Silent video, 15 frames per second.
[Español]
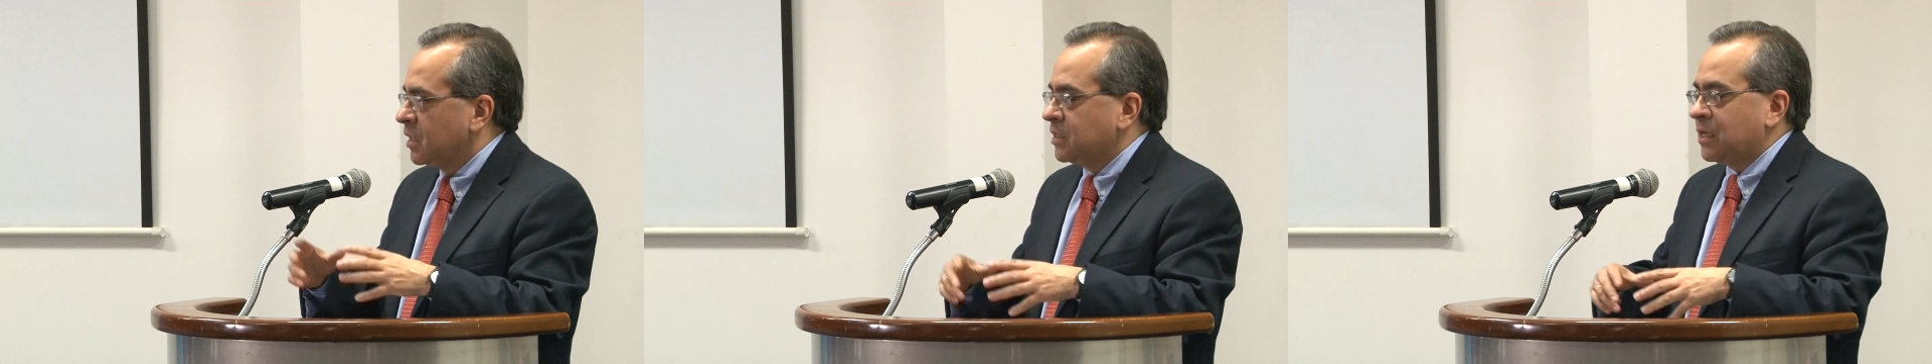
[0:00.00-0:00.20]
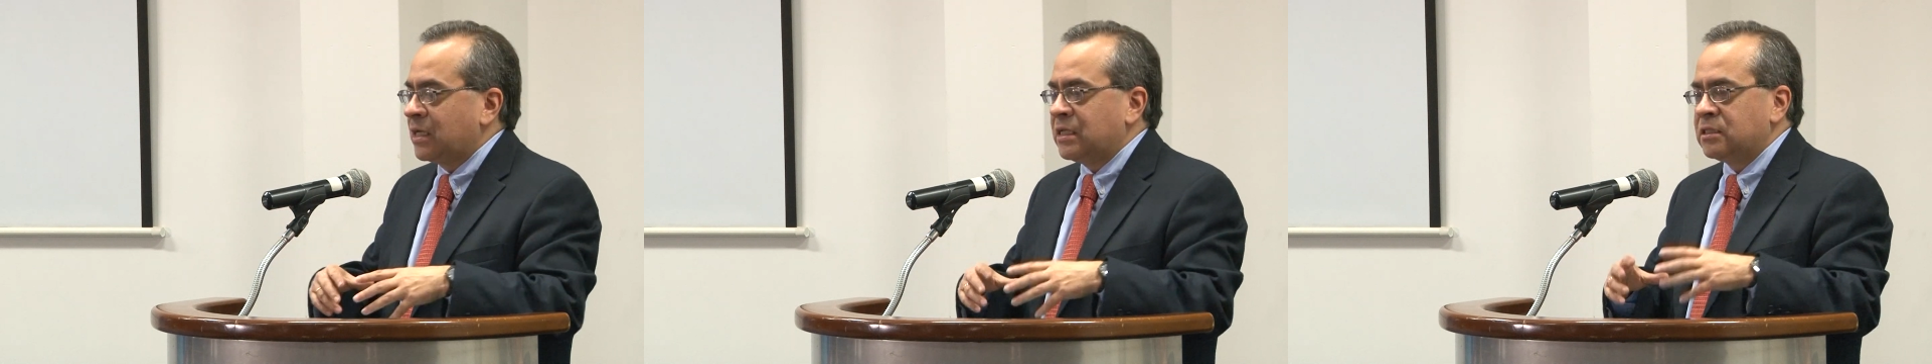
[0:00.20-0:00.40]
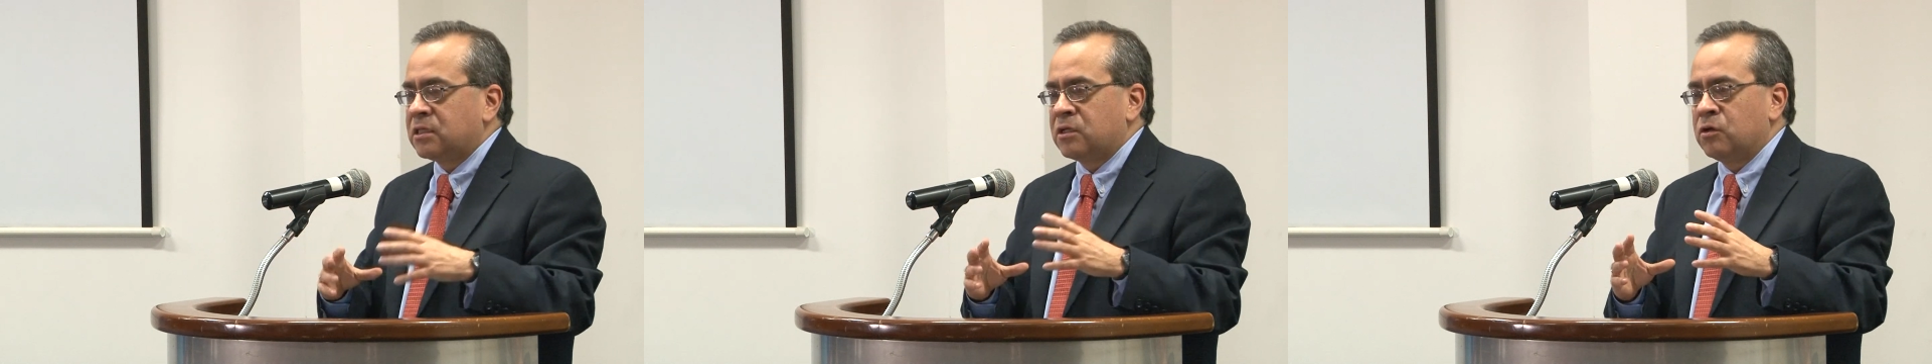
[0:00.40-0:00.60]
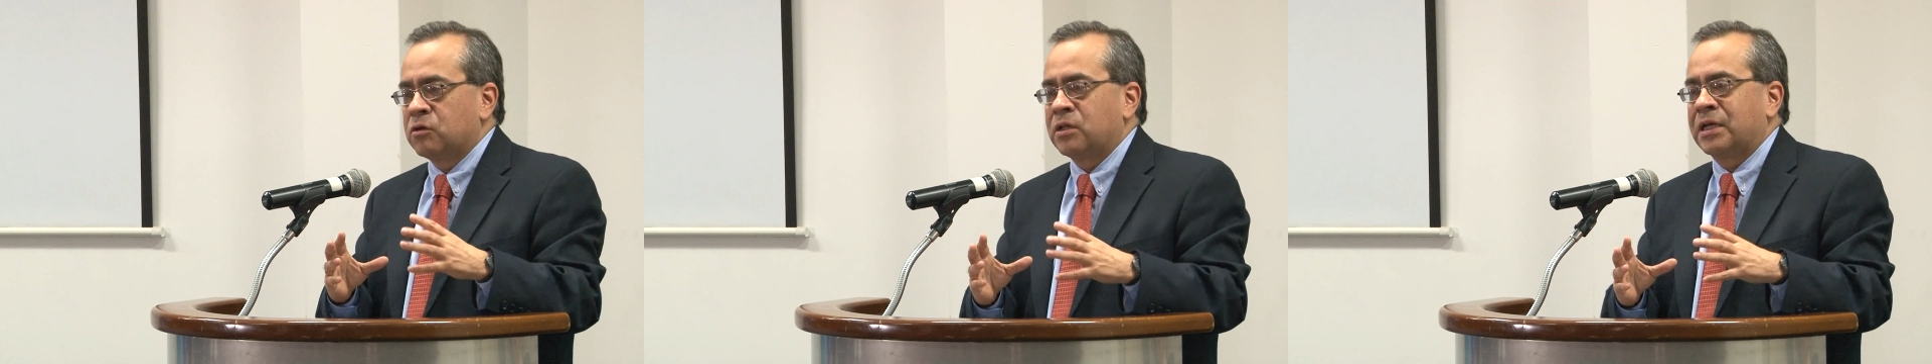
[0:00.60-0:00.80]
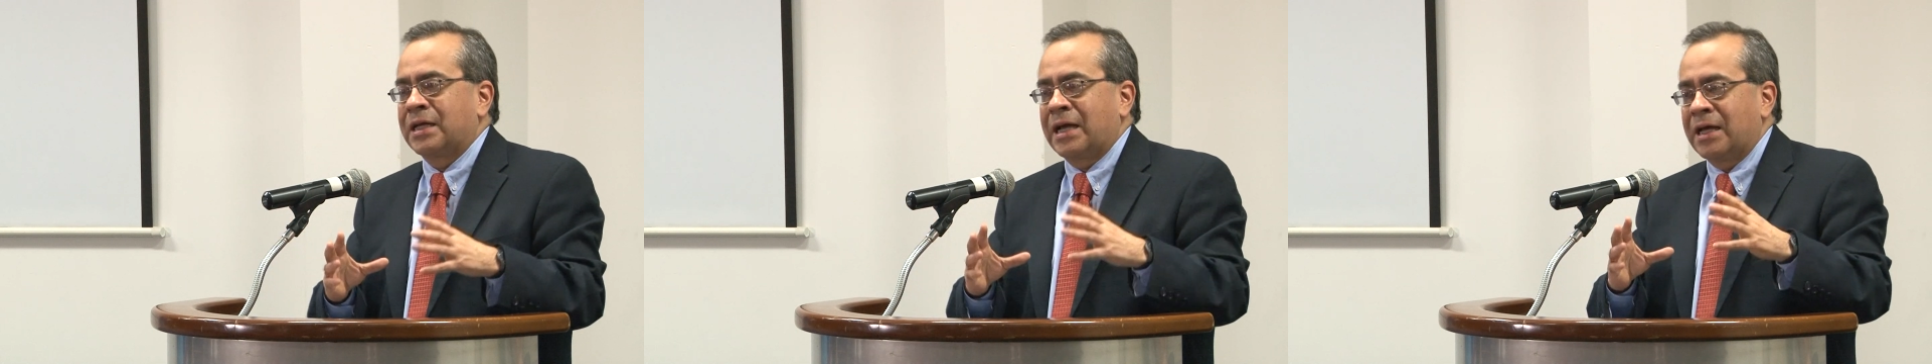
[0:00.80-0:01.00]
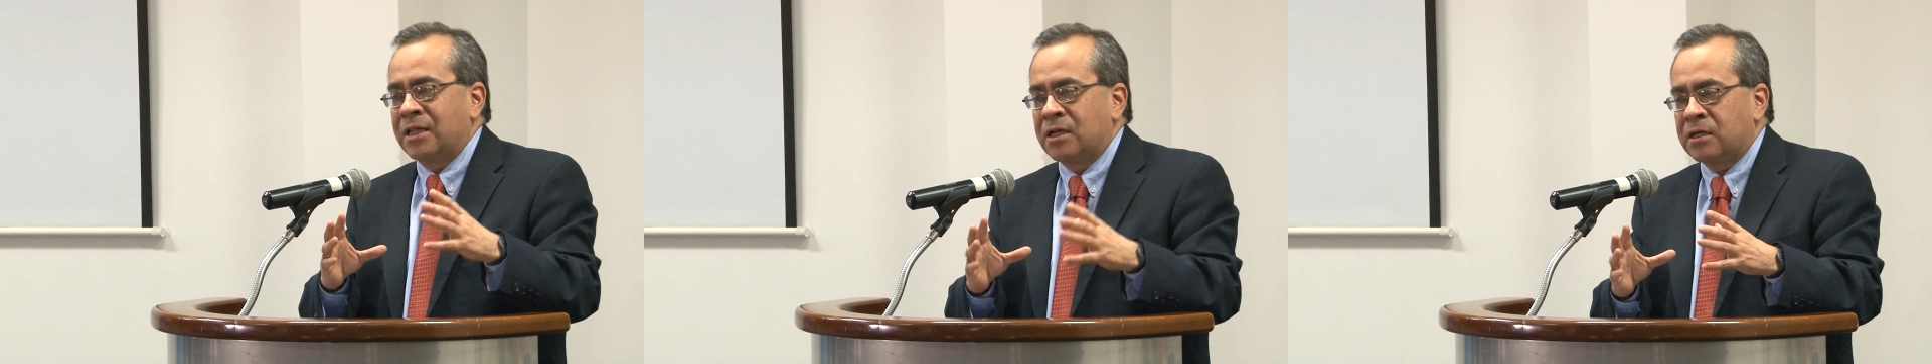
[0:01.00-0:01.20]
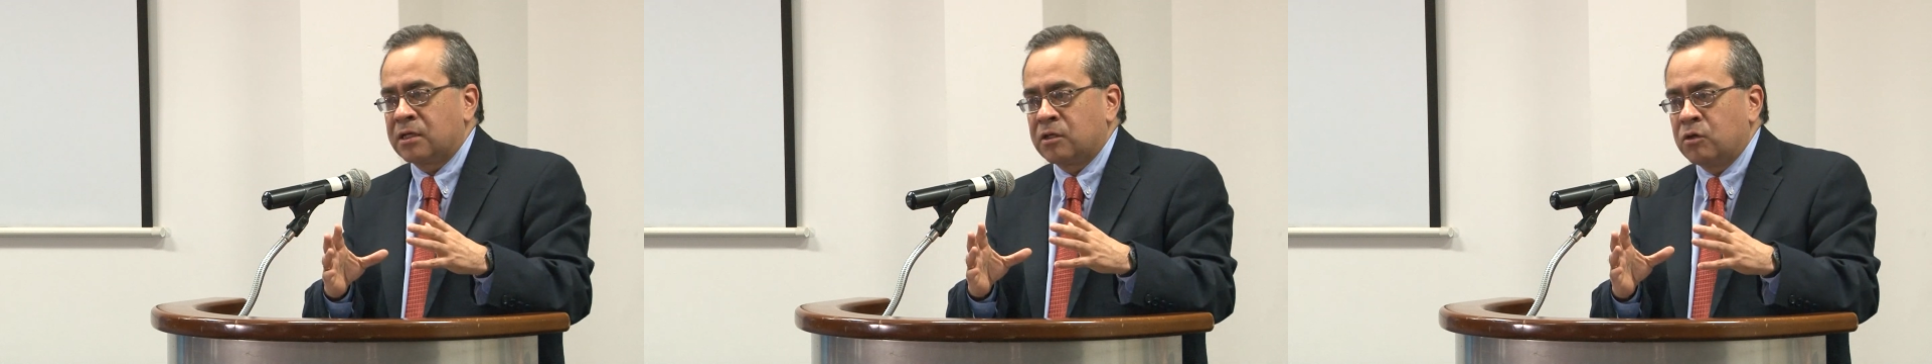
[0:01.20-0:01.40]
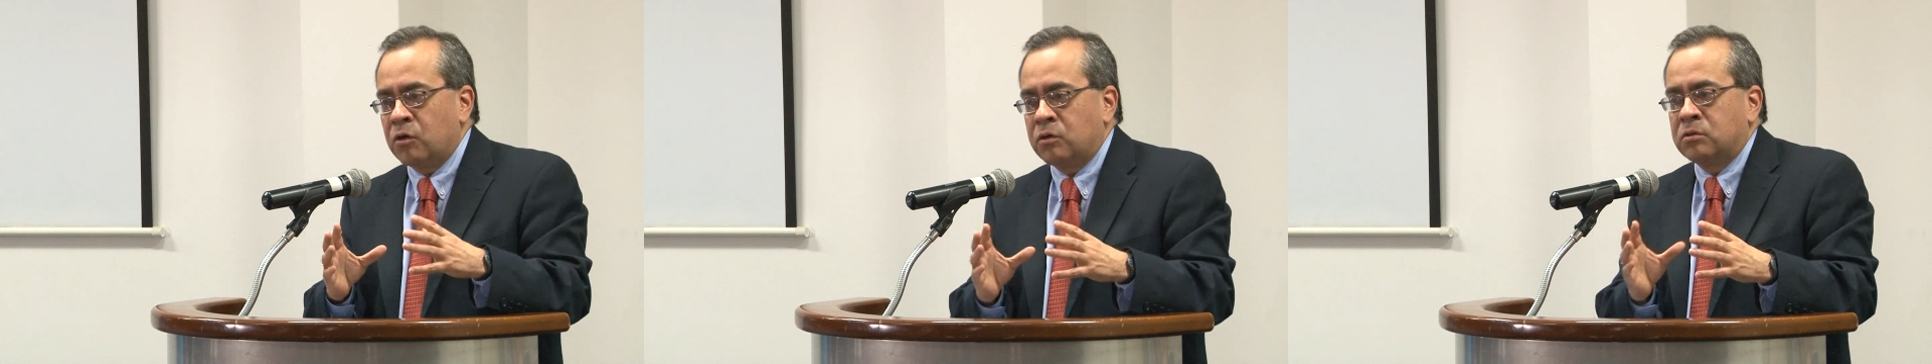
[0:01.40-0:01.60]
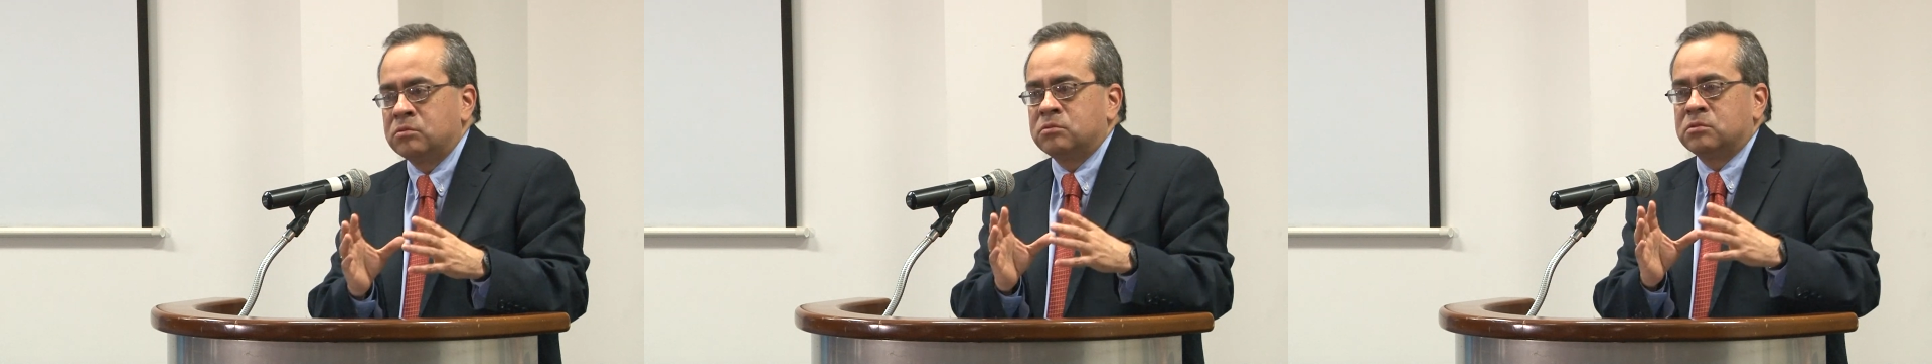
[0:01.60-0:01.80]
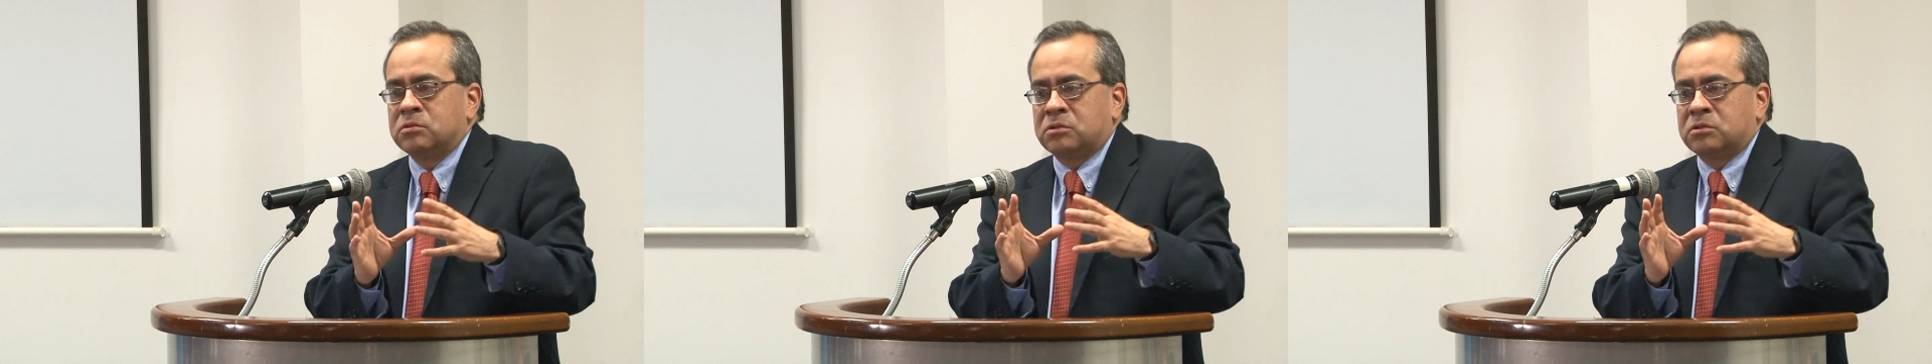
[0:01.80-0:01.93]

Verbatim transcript: y al interior de cada región,